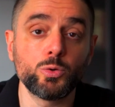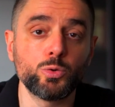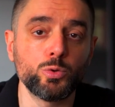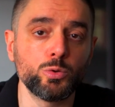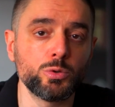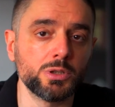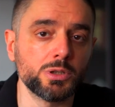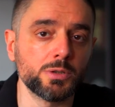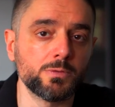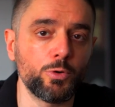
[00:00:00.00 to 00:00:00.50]

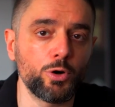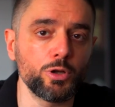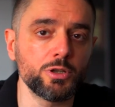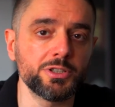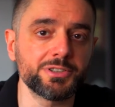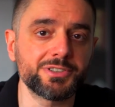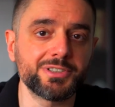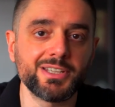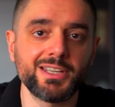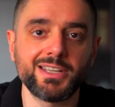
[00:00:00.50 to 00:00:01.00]
Google
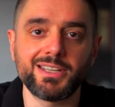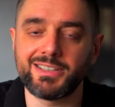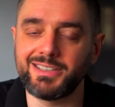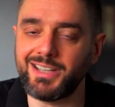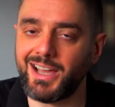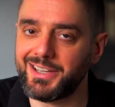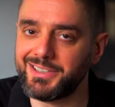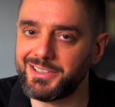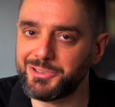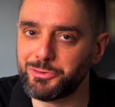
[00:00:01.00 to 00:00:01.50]
Wallet
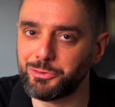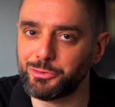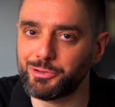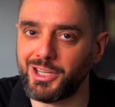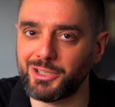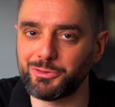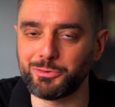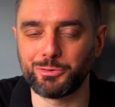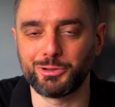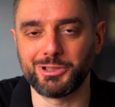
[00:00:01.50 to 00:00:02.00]
yani
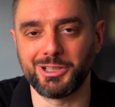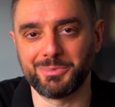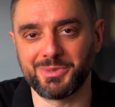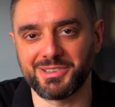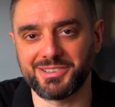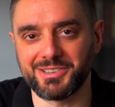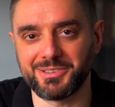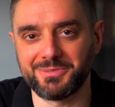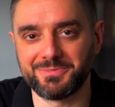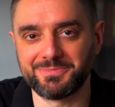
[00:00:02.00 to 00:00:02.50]
cüzdan uygulaması.